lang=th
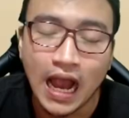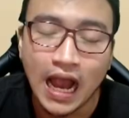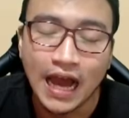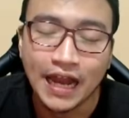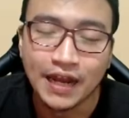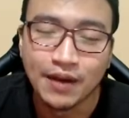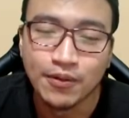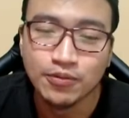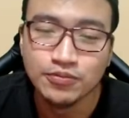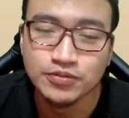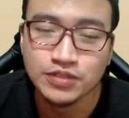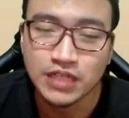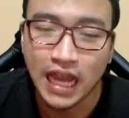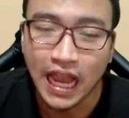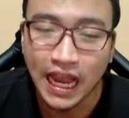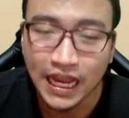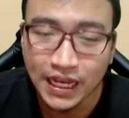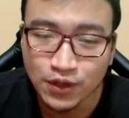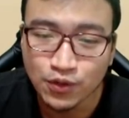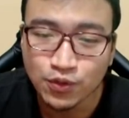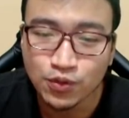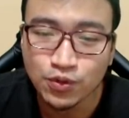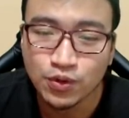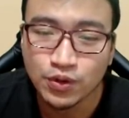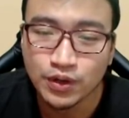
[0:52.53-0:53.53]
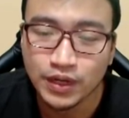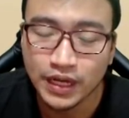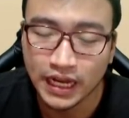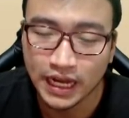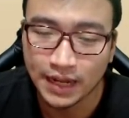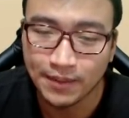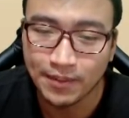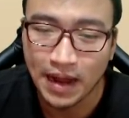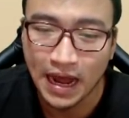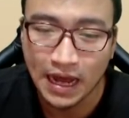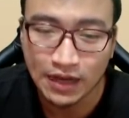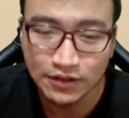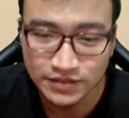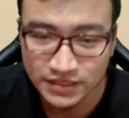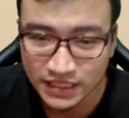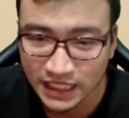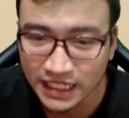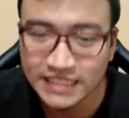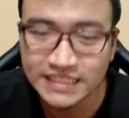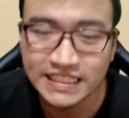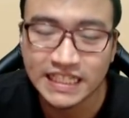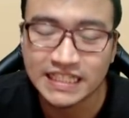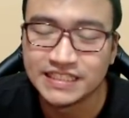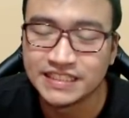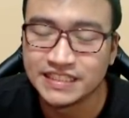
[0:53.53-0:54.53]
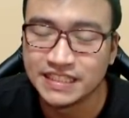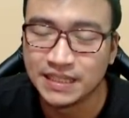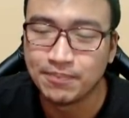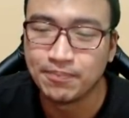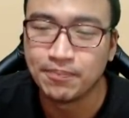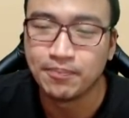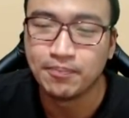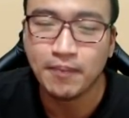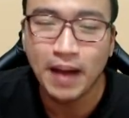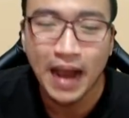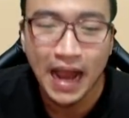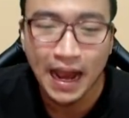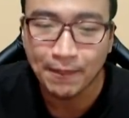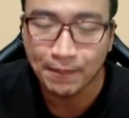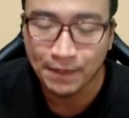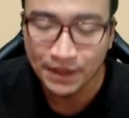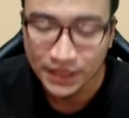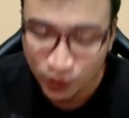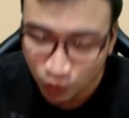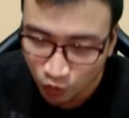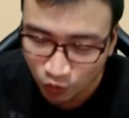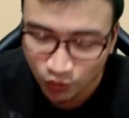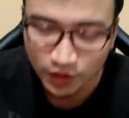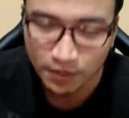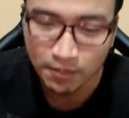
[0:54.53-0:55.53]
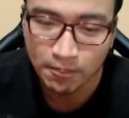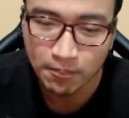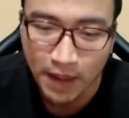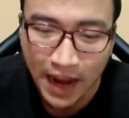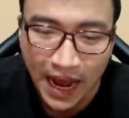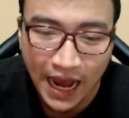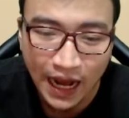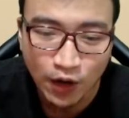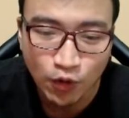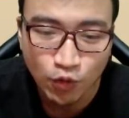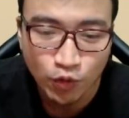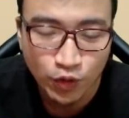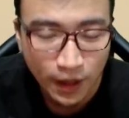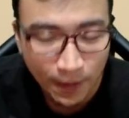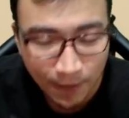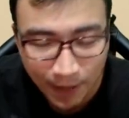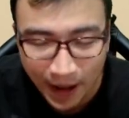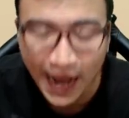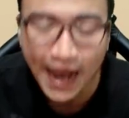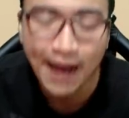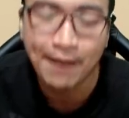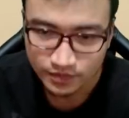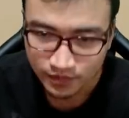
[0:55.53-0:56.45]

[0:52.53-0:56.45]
เดี๋ยวผมจะให้ดูนะครับฮาวเซอร์70 มากประโยชน์มากคุณภาพ